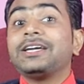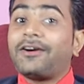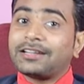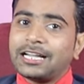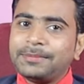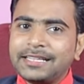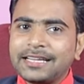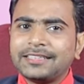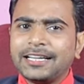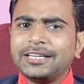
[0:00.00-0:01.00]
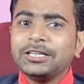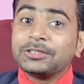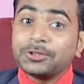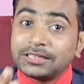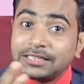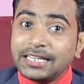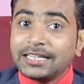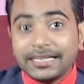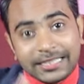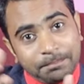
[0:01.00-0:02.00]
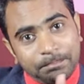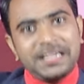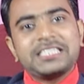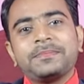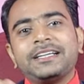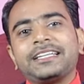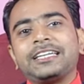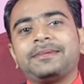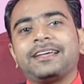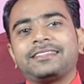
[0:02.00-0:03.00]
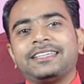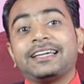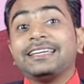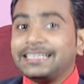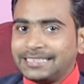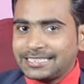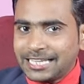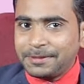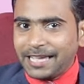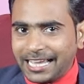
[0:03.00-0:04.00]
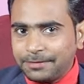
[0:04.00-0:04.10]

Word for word: है और कभी देखते हैं ना तो तीन घंटे बीस मिनट की भी रहती है जैसे अभी